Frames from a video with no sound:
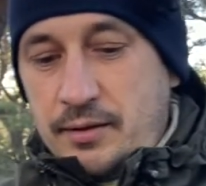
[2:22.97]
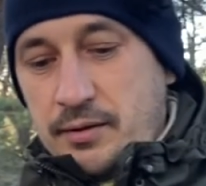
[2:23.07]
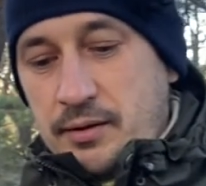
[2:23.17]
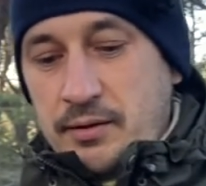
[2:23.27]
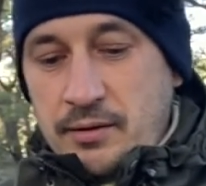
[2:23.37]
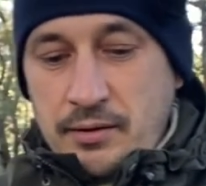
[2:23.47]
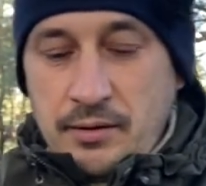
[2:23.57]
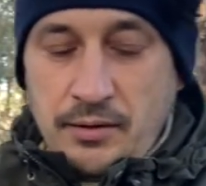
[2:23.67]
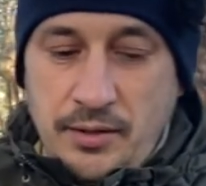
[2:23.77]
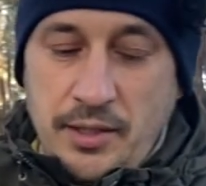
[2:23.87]

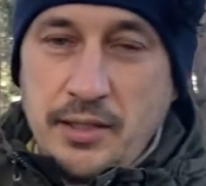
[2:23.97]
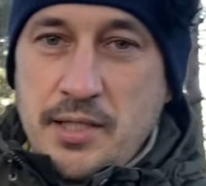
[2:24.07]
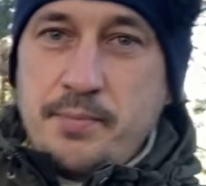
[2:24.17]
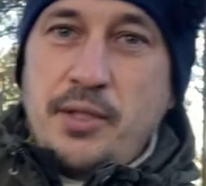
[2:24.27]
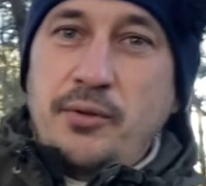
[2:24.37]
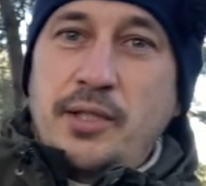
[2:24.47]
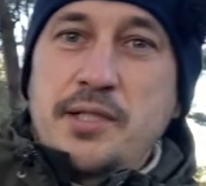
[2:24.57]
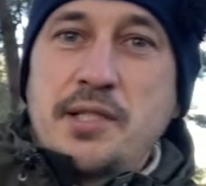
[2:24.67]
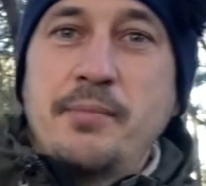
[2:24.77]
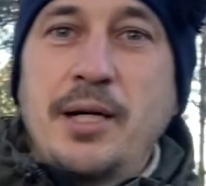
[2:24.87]
э, тело испытывает
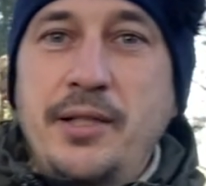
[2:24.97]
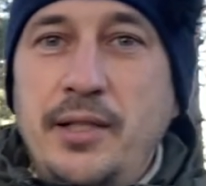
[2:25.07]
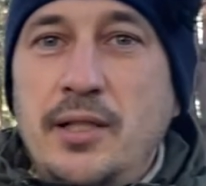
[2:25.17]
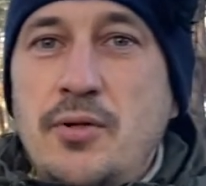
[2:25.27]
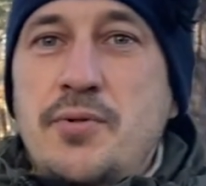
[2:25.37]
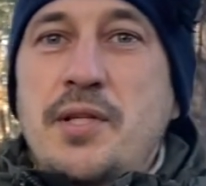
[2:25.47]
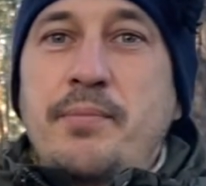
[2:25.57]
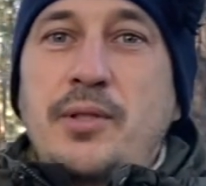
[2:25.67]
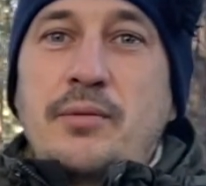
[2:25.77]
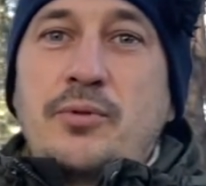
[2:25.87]
экстремальные нагрузки,
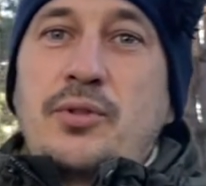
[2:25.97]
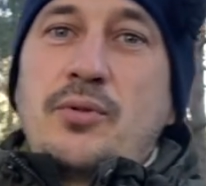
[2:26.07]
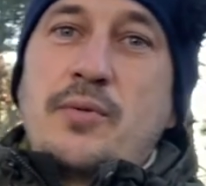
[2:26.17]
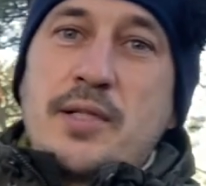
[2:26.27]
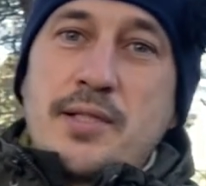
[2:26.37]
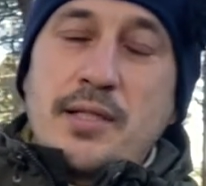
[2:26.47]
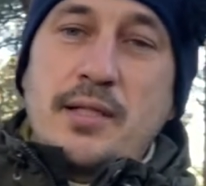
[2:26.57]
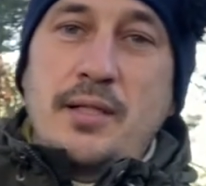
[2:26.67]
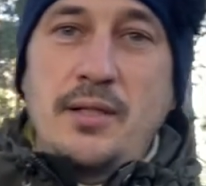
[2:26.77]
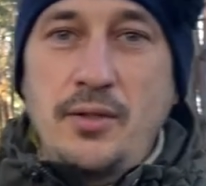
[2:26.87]
потому что у вас
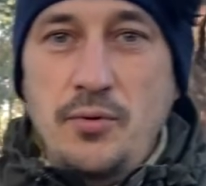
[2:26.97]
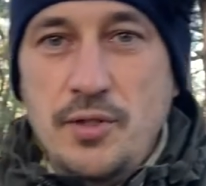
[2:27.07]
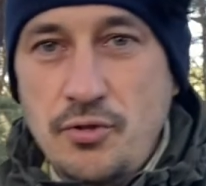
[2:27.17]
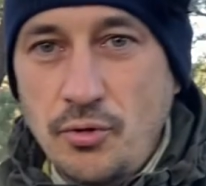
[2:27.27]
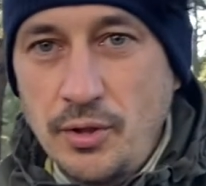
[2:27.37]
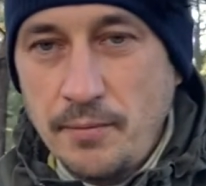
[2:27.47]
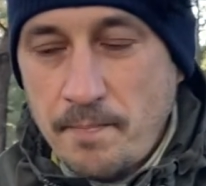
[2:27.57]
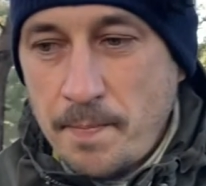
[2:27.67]
на рюкзачок.